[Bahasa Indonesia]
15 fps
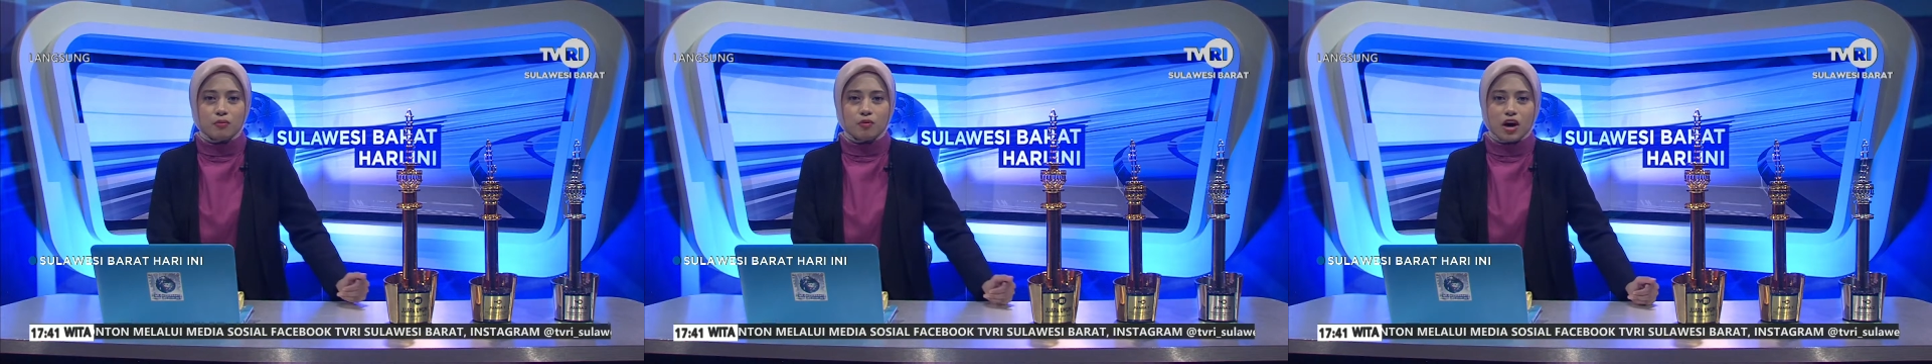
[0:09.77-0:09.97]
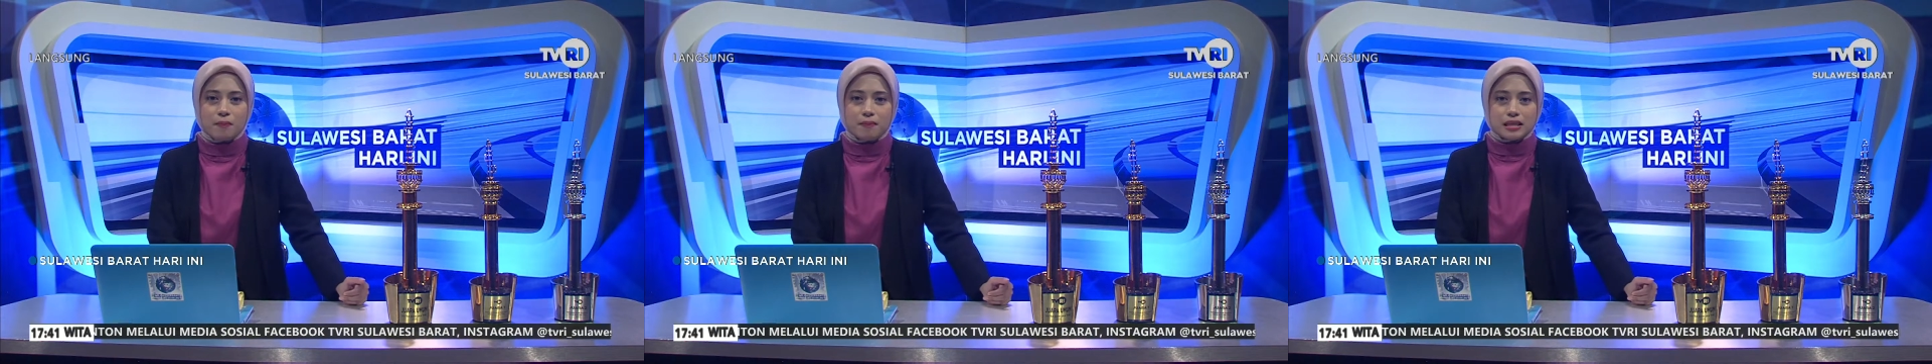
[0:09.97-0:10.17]

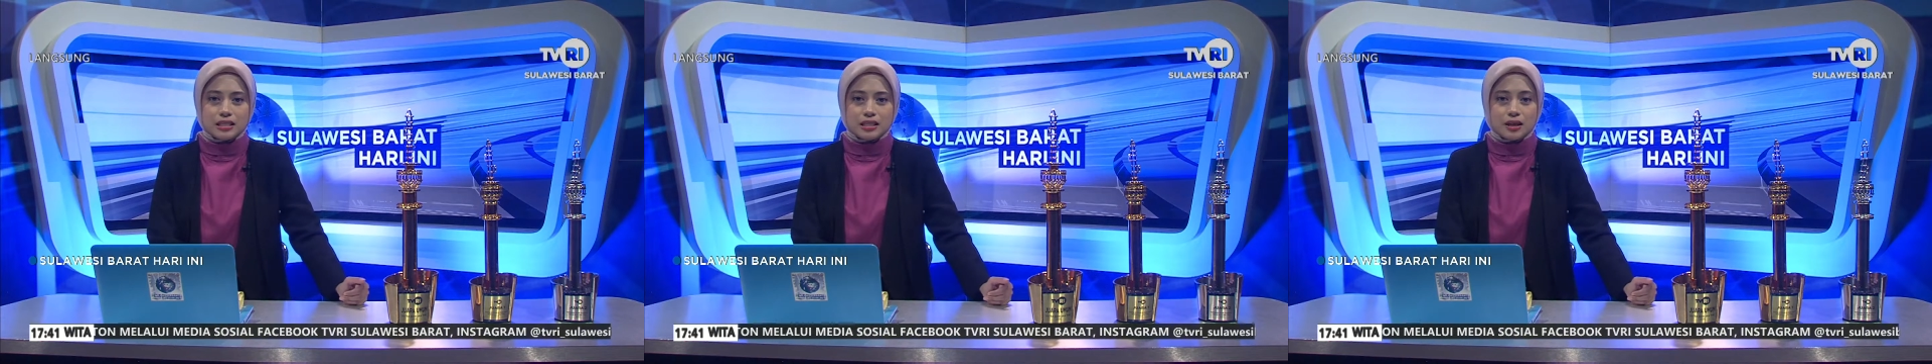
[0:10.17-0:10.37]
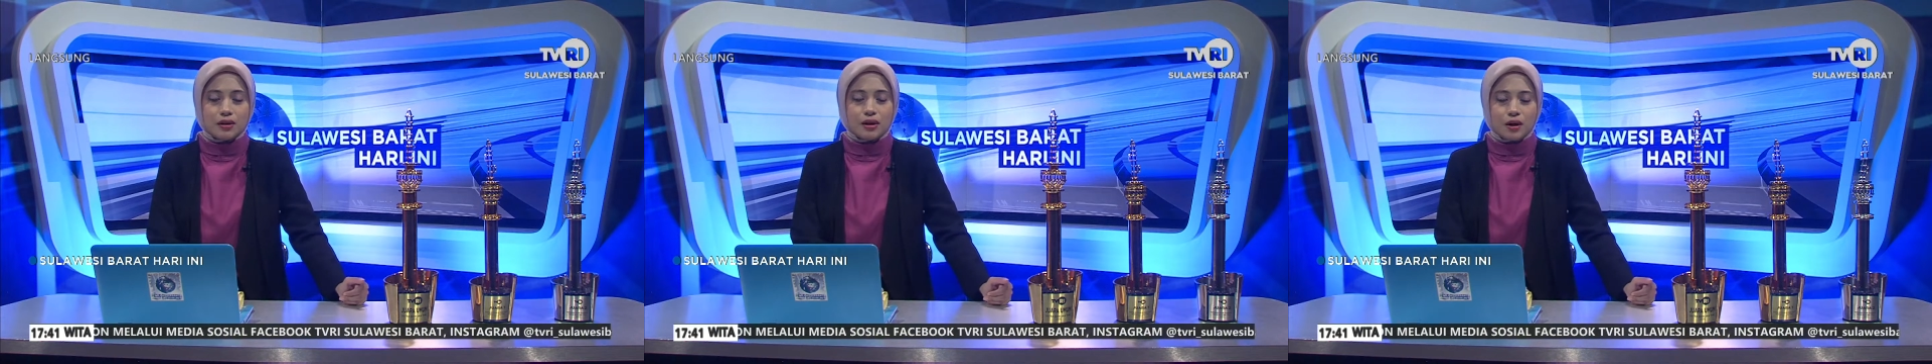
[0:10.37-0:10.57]
Muhammad
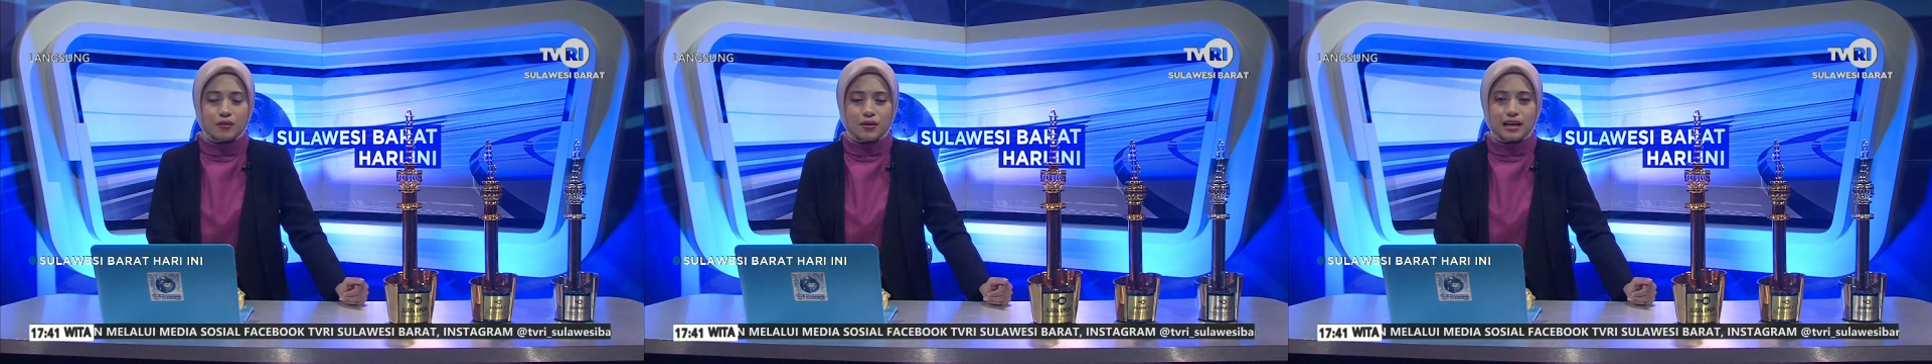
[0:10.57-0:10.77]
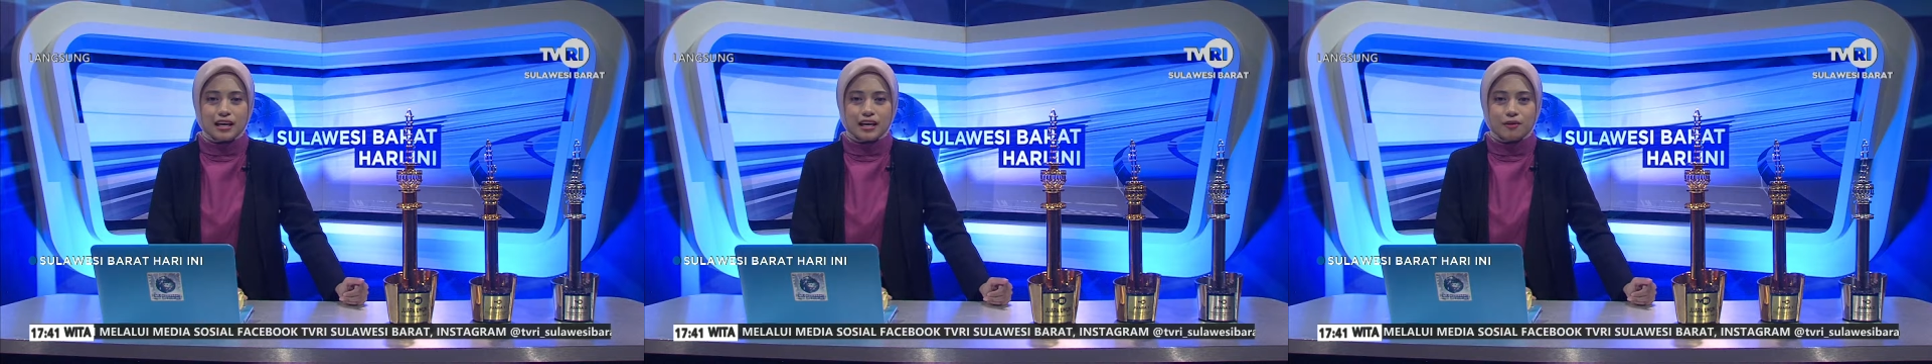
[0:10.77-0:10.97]
Sallallahu
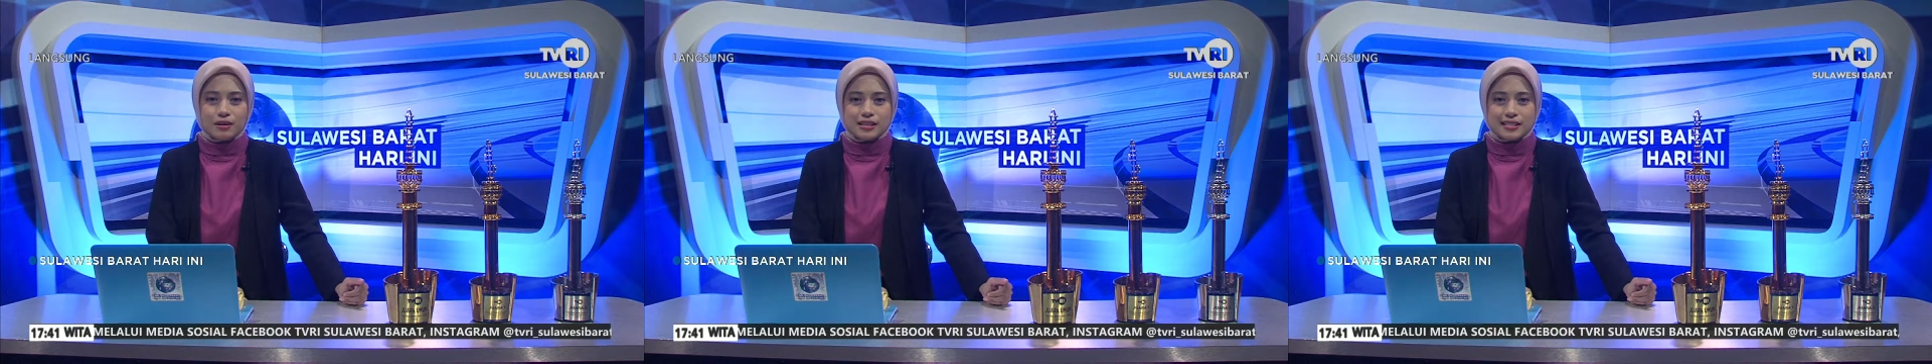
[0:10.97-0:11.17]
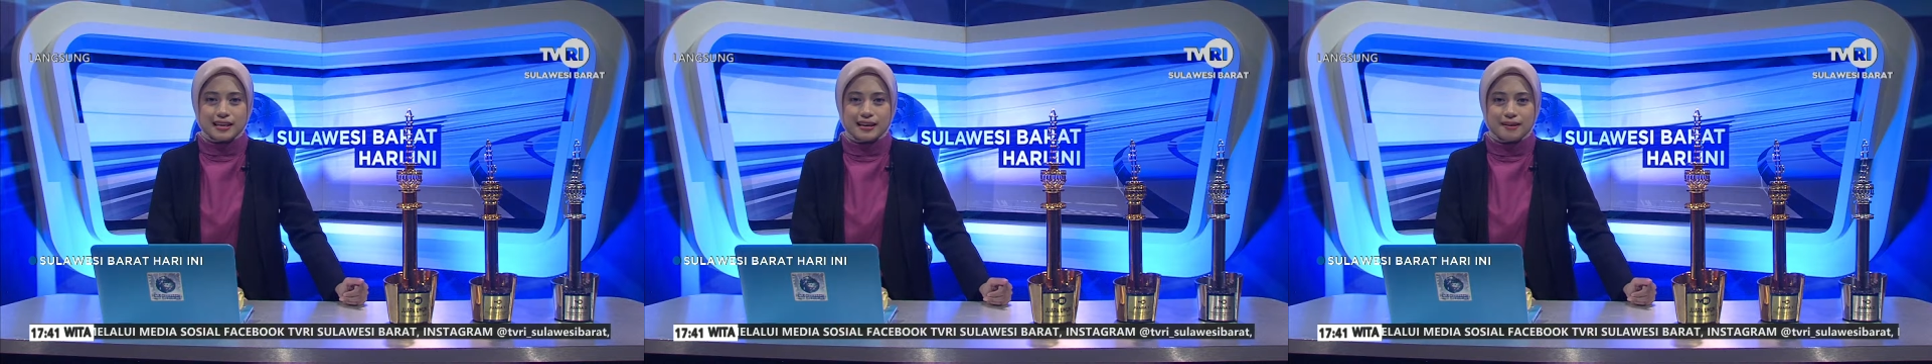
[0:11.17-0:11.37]
Alaihi
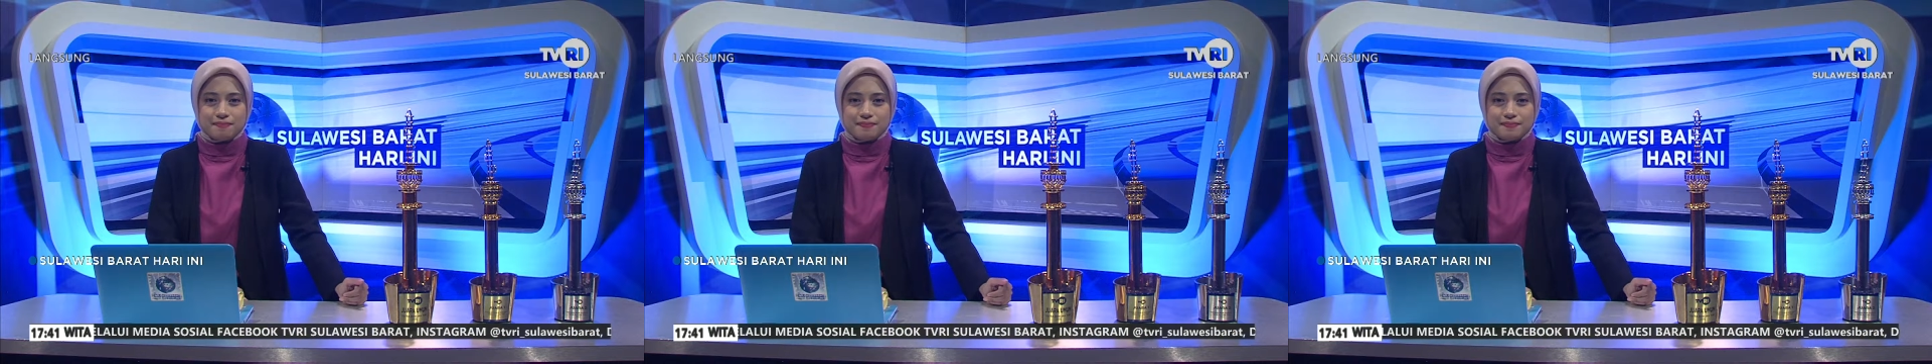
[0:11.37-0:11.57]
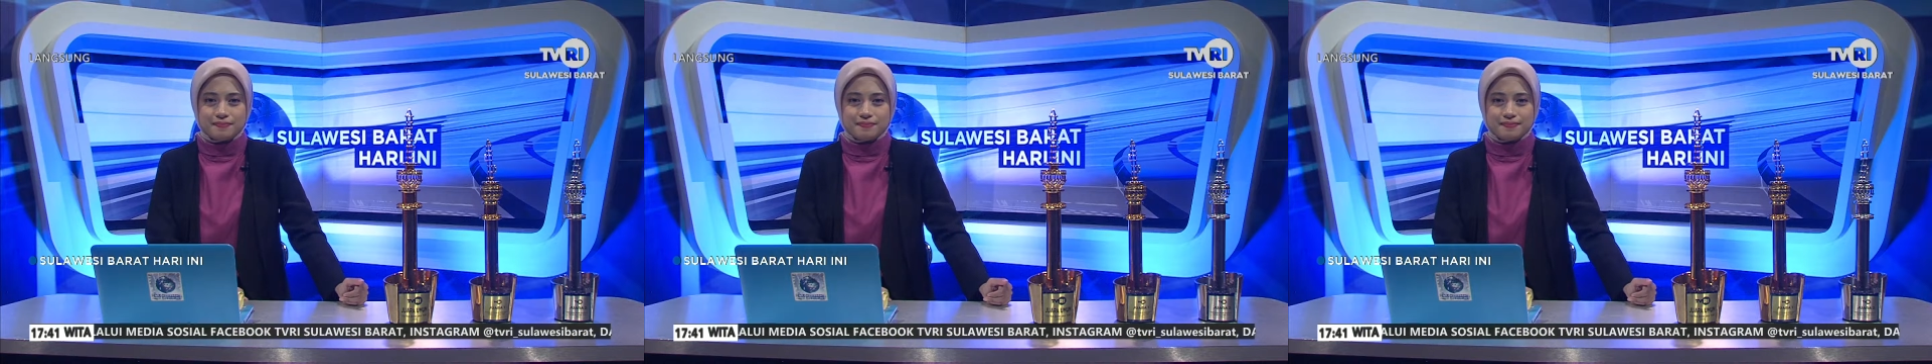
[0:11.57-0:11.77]
Wasallam.